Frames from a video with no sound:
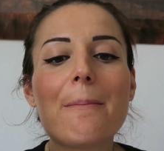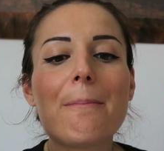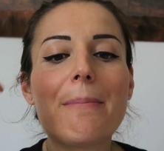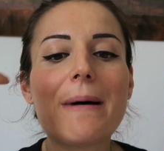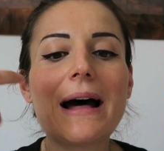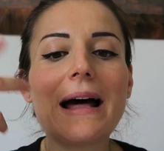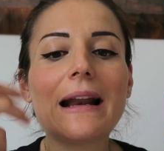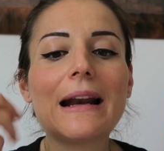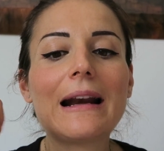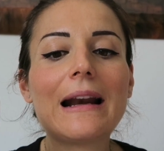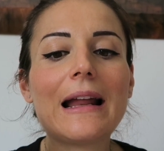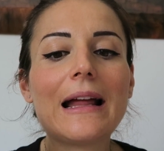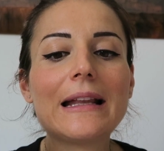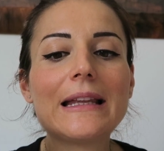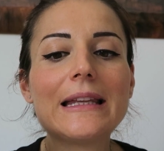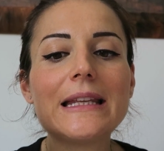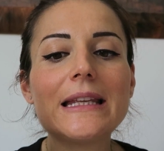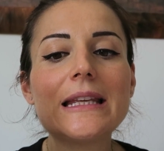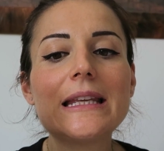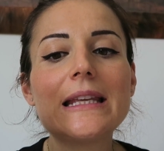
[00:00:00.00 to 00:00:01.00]

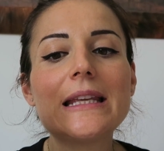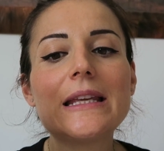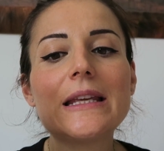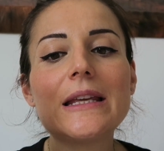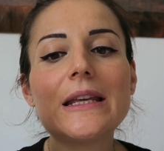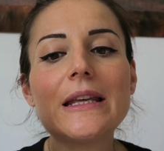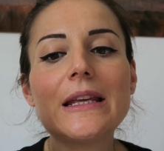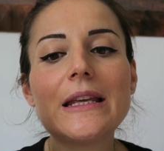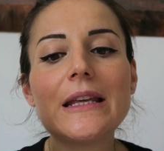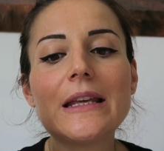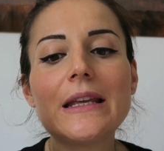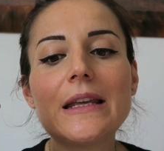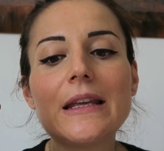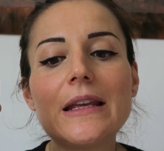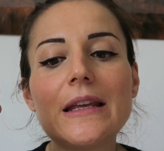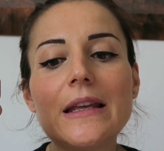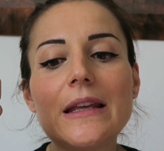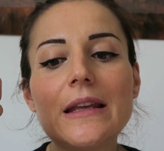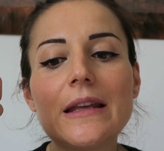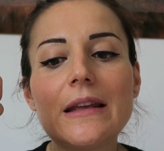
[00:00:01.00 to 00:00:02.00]
parla
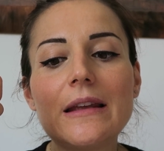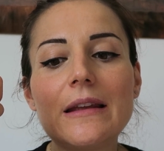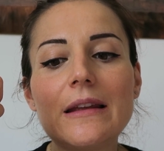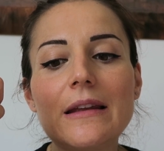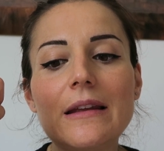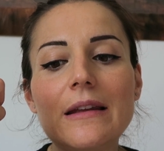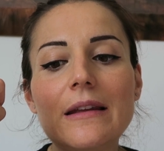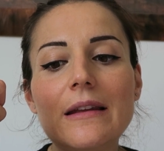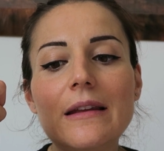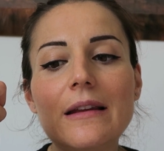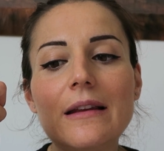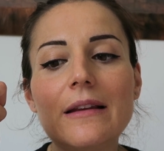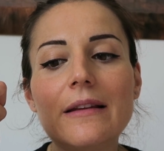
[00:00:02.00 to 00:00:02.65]
di,